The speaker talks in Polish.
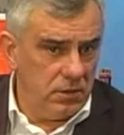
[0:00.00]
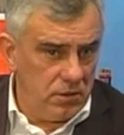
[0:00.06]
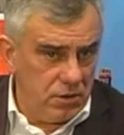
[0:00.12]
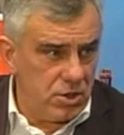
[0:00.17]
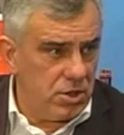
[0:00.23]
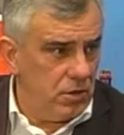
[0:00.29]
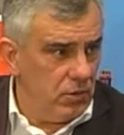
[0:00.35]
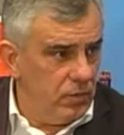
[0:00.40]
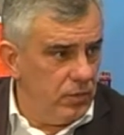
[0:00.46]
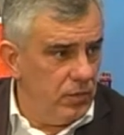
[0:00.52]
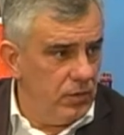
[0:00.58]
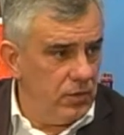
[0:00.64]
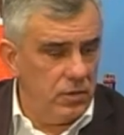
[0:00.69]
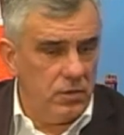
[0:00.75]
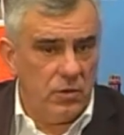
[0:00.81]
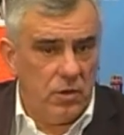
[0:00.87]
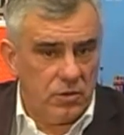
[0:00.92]
się,
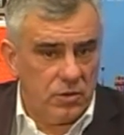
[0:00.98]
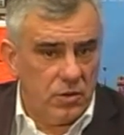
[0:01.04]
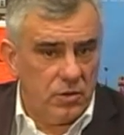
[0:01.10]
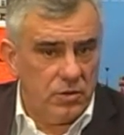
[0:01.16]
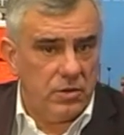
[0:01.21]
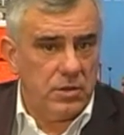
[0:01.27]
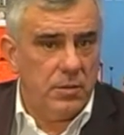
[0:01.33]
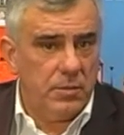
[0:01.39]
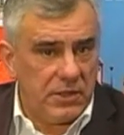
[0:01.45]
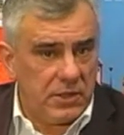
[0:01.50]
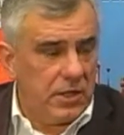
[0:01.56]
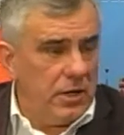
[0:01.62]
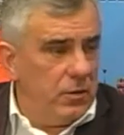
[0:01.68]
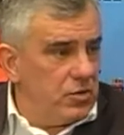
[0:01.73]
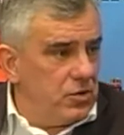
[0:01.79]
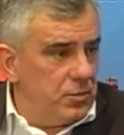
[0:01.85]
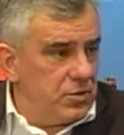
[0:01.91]
e, o, mhm. te
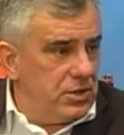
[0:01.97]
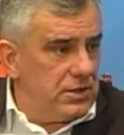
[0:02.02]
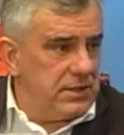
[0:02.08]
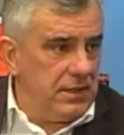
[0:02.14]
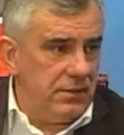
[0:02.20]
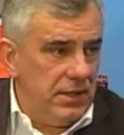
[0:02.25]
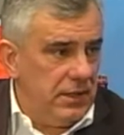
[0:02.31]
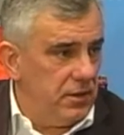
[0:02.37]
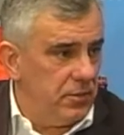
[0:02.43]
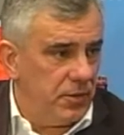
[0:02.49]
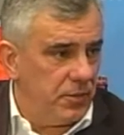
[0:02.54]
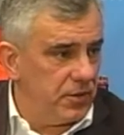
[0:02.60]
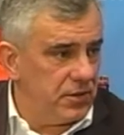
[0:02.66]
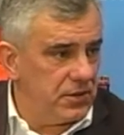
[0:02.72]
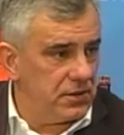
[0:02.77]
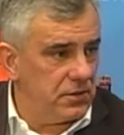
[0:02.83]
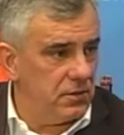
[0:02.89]
materiały są przedstawiane po
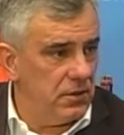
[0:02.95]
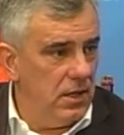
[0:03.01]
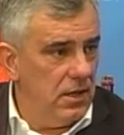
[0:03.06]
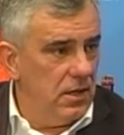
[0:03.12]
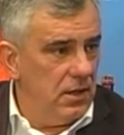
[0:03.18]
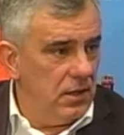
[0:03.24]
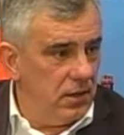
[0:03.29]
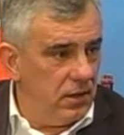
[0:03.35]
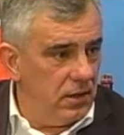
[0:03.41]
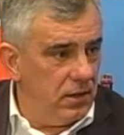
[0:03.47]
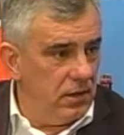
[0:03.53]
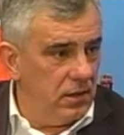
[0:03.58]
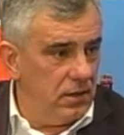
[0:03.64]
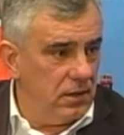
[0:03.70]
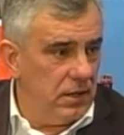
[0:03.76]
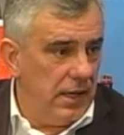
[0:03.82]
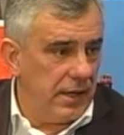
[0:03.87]
prostu
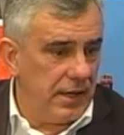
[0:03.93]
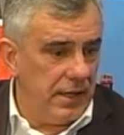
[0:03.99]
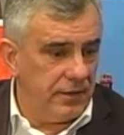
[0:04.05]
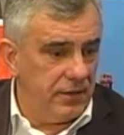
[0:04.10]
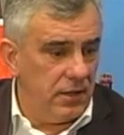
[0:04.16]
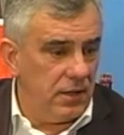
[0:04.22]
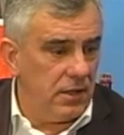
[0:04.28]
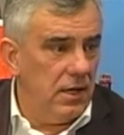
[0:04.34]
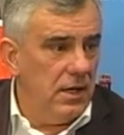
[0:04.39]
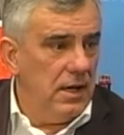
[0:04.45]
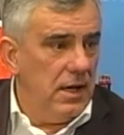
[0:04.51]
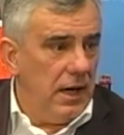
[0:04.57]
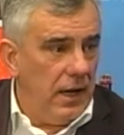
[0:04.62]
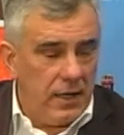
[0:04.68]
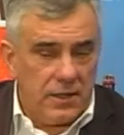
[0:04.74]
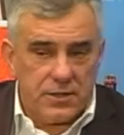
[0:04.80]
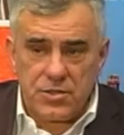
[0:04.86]
e, dla radnych,
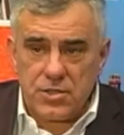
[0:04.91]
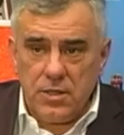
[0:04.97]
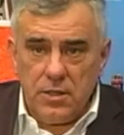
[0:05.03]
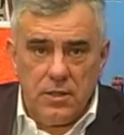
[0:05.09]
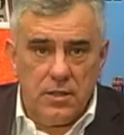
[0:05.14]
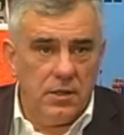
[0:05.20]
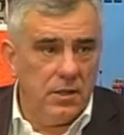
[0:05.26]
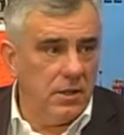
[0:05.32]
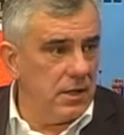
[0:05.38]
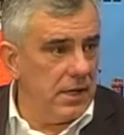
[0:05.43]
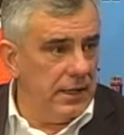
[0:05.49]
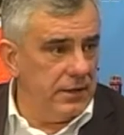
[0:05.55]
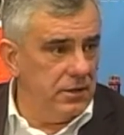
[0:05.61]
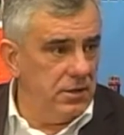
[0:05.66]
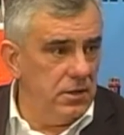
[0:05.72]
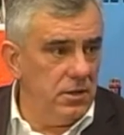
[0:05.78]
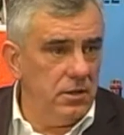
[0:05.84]
a że
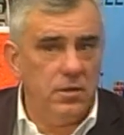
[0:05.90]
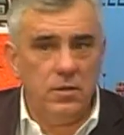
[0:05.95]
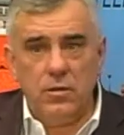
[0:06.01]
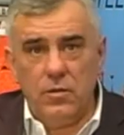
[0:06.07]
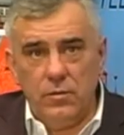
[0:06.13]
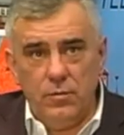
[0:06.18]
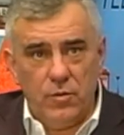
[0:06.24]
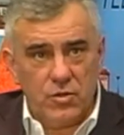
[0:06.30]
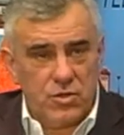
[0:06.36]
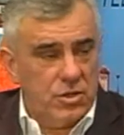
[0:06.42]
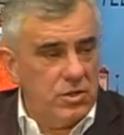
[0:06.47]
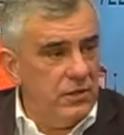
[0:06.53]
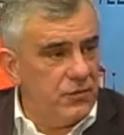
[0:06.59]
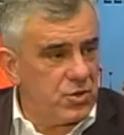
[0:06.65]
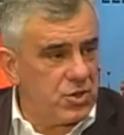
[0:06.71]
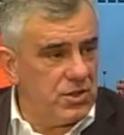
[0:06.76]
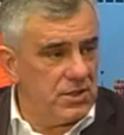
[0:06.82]
radni, może
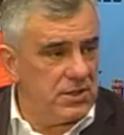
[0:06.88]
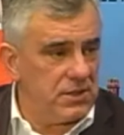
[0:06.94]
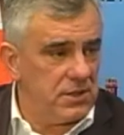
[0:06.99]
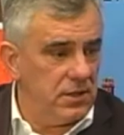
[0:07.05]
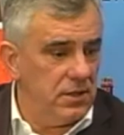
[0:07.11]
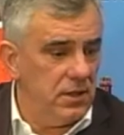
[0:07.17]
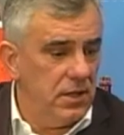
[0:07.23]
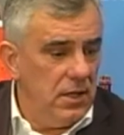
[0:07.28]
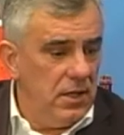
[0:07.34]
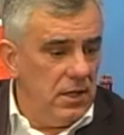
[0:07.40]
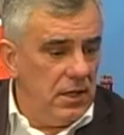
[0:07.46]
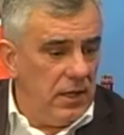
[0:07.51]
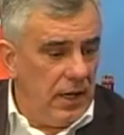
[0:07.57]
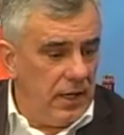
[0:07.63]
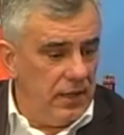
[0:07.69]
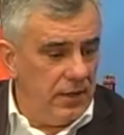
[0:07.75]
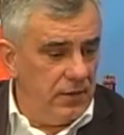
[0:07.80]
nie wszyscy,
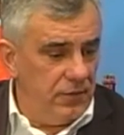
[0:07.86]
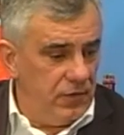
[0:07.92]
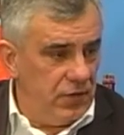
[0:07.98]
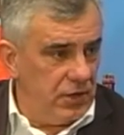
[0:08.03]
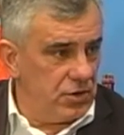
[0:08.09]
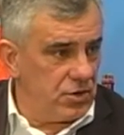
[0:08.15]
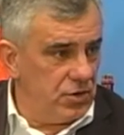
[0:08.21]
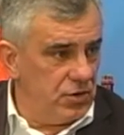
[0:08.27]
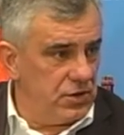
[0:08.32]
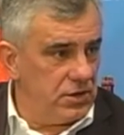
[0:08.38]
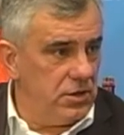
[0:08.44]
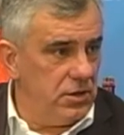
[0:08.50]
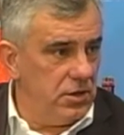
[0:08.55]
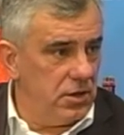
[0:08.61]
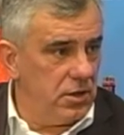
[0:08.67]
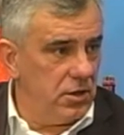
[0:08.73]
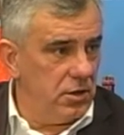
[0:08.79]
ale większość z
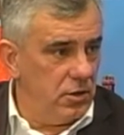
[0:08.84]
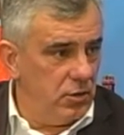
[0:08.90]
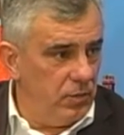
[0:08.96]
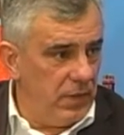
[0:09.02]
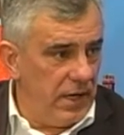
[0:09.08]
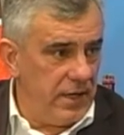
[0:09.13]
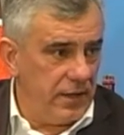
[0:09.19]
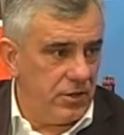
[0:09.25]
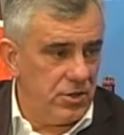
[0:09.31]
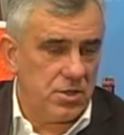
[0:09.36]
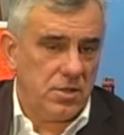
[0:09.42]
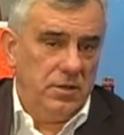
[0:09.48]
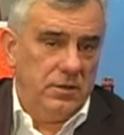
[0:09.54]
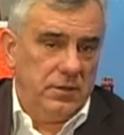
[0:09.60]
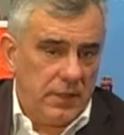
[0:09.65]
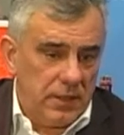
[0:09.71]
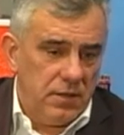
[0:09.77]
nich ma jakiś
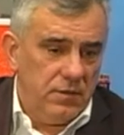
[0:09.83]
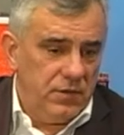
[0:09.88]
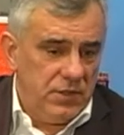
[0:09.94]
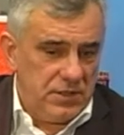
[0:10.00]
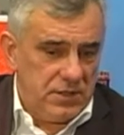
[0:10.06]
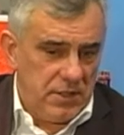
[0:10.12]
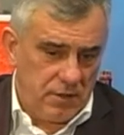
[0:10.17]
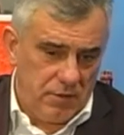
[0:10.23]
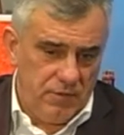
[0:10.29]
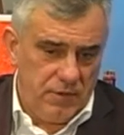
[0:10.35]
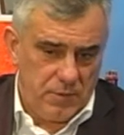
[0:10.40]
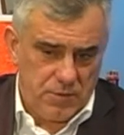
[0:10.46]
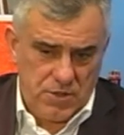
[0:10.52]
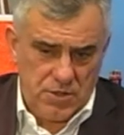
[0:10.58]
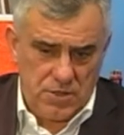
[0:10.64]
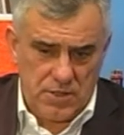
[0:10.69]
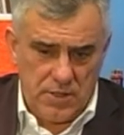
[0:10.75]
kontakt, więc jako
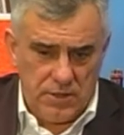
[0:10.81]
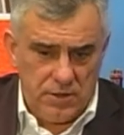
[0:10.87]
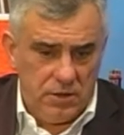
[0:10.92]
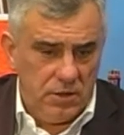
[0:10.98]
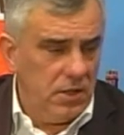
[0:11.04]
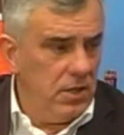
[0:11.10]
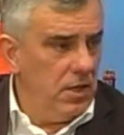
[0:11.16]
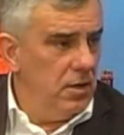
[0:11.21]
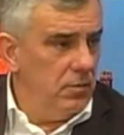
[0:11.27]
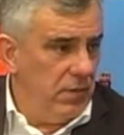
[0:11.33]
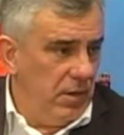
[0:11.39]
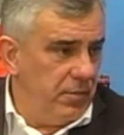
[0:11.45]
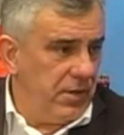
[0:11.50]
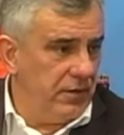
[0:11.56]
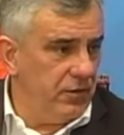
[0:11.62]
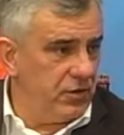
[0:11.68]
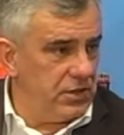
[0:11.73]
Wałbrzyszanin
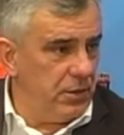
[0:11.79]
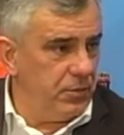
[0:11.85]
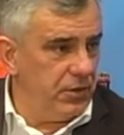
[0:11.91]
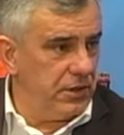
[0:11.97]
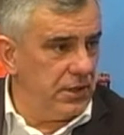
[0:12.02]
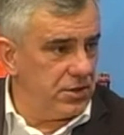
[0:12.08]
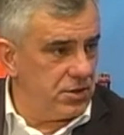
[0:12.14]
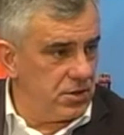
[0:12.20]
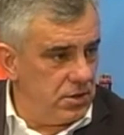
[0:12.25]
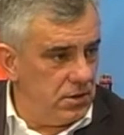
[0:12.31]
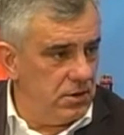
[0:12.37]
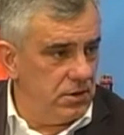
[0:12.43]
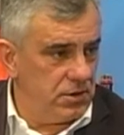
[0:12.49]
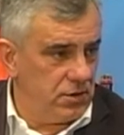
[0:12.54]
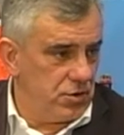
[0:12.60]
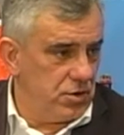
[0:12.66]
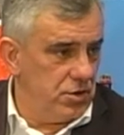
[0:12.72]
mam prawo zapytać,
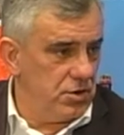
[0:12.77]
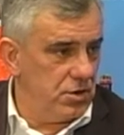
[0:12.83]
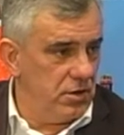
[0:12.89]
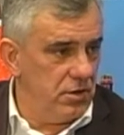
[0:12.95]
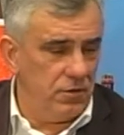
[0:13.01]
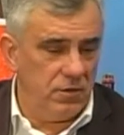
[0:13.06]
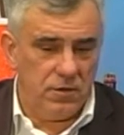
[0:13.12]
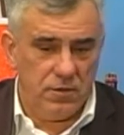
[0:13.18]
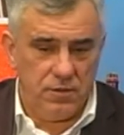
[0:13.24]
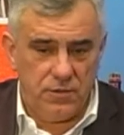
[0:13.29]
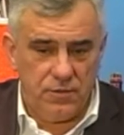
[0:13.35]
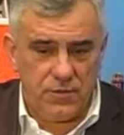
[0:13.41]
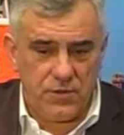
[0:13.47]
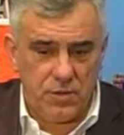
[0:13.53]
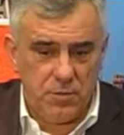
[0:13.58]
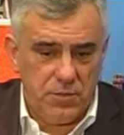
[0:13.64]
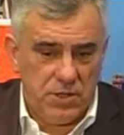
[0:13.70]
mhm. co się dzieje
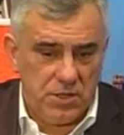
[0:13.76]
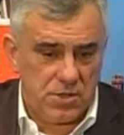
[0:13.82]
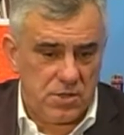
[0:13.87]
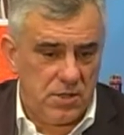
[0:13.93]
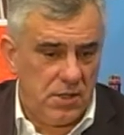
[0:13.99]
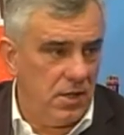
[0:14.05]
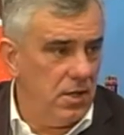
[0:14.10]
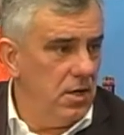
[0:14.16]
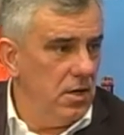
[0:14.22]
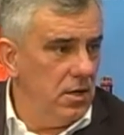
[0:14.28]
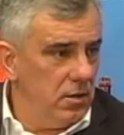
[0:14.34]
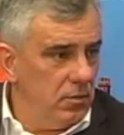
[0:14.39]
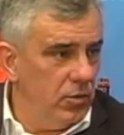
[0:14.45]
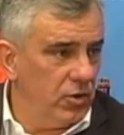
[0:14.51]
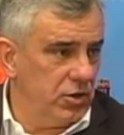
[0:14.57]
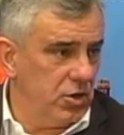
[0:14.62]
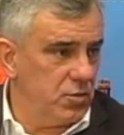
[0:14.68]
w tym mieście,
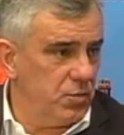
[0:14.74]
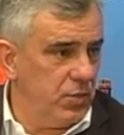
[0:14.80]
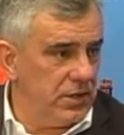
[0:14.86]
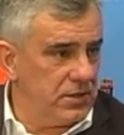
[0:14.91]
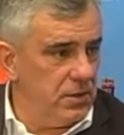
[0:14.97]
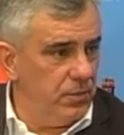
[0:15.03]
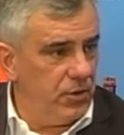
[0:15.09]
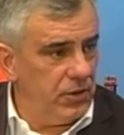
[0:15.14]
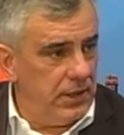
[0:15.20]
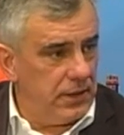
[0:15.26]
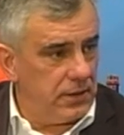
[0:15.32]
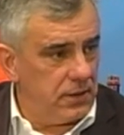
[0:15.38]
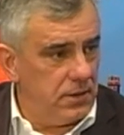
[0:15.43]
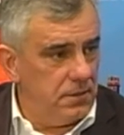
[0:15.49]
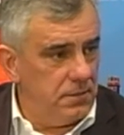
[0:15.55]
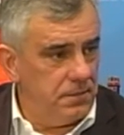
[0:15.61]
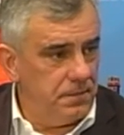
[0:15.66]
bo też płacę
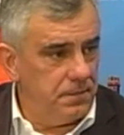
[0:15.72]
podatki.